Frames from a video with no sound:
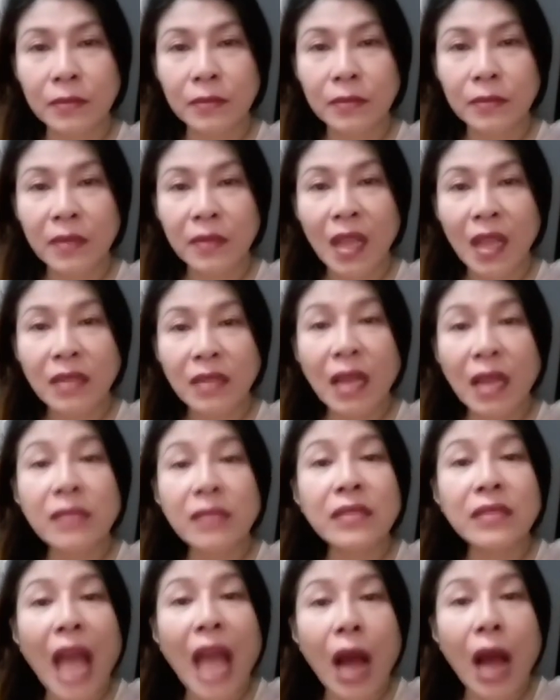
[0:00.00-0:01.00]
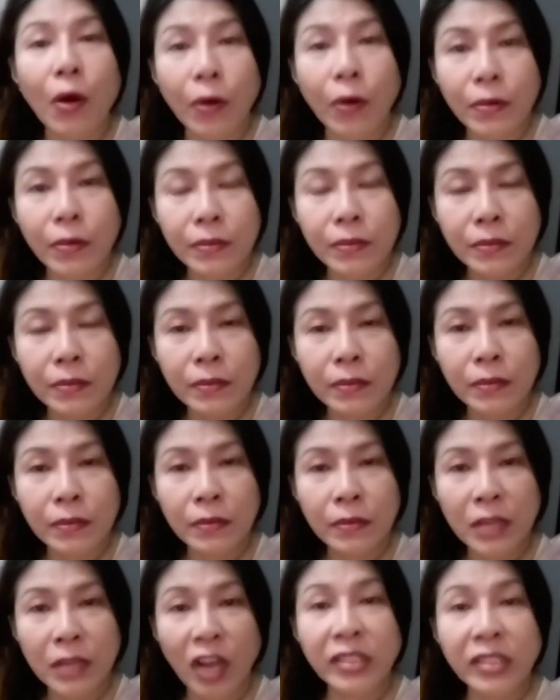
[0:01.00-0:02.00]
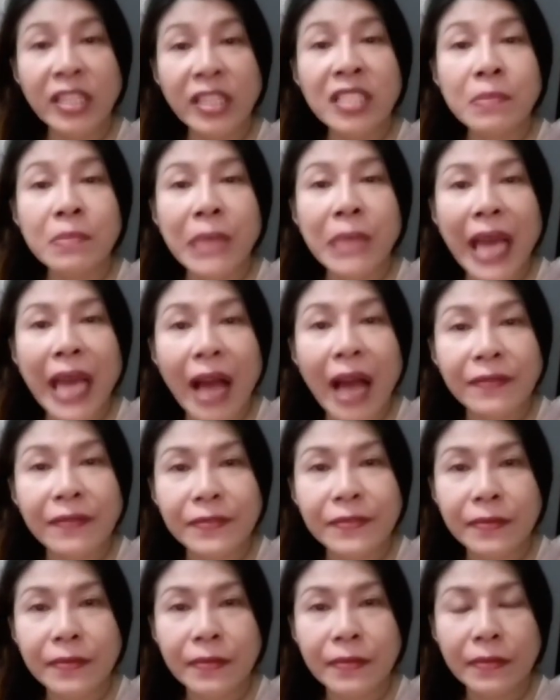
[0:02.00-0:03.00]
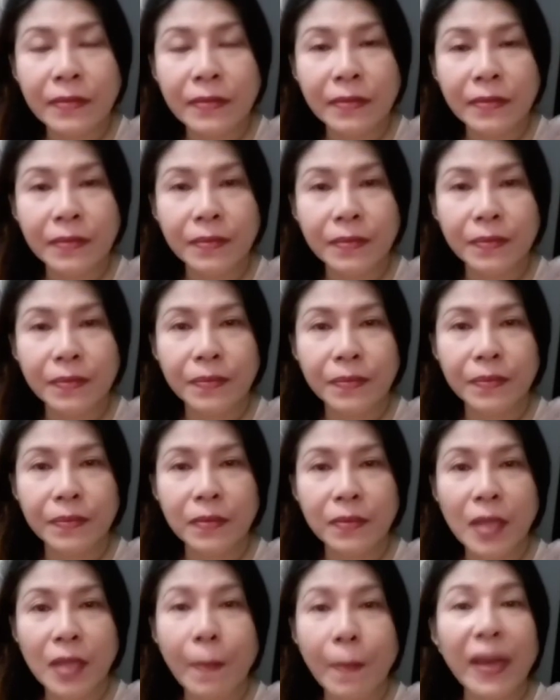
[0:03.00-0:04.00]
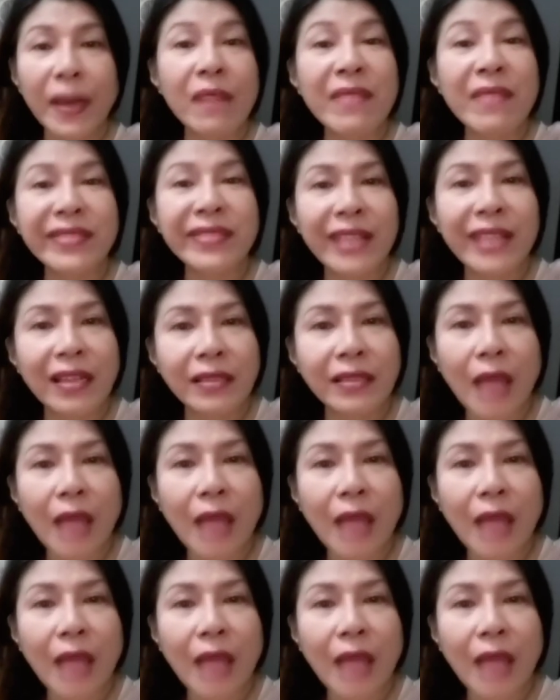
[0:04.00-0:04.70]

ng tao on his behalf para magsalita.